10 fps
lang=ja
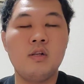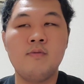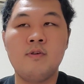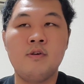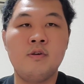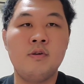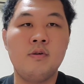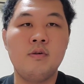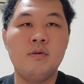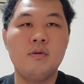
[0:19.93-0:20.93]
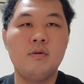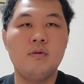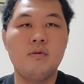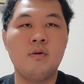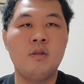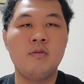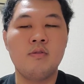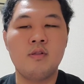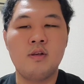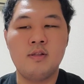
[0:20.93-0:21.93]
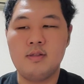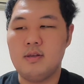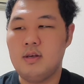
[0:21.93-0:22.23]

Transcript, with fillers: はいどうもー、小栗旬です。